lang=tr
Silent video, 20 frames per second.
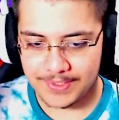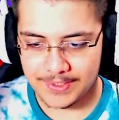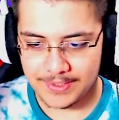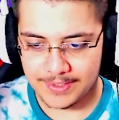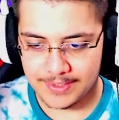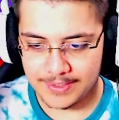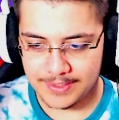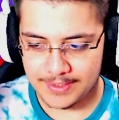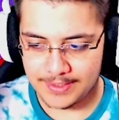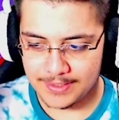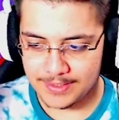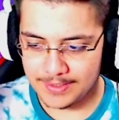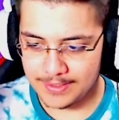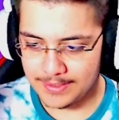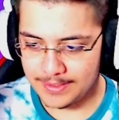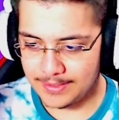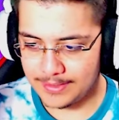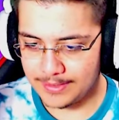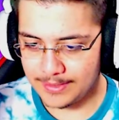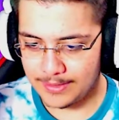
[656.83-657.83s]
Eee
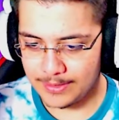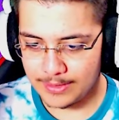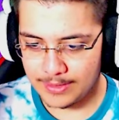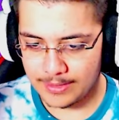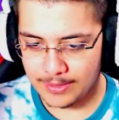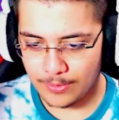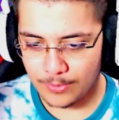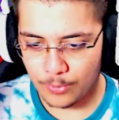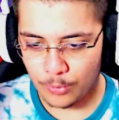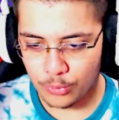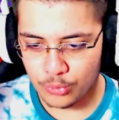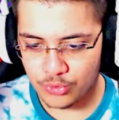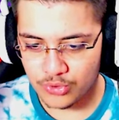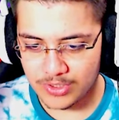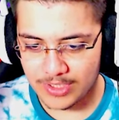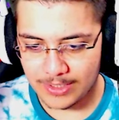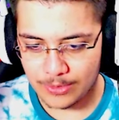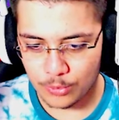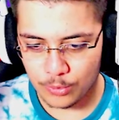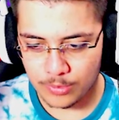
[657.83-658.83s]
o
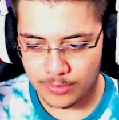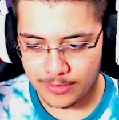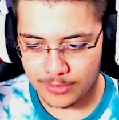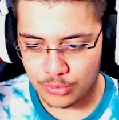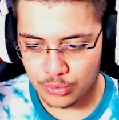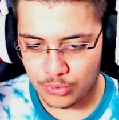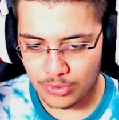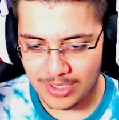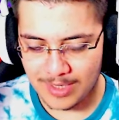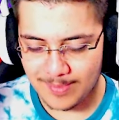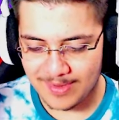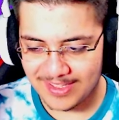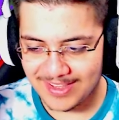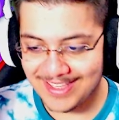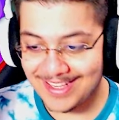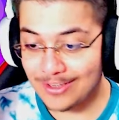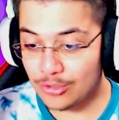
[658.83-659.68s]
yüzden onu da söylemek niye